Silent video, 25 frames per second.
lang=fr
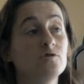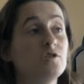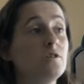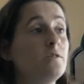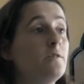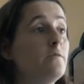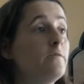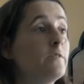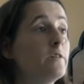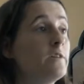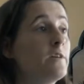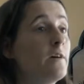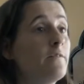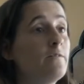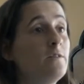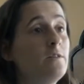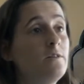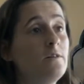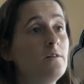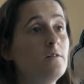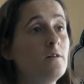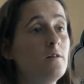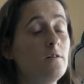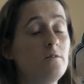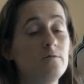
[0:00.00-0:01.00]
j'étais ouvrière
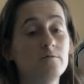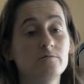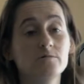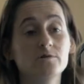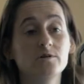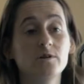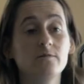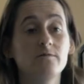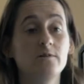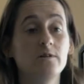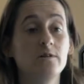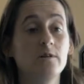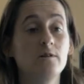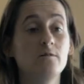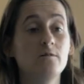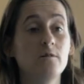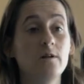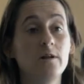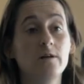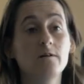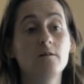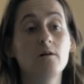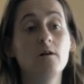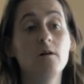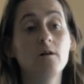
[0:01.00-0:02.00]
viticole, donc j'avais des
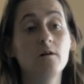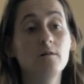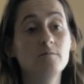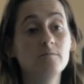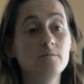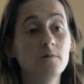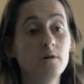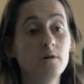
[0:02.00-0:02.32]
collègues hommes,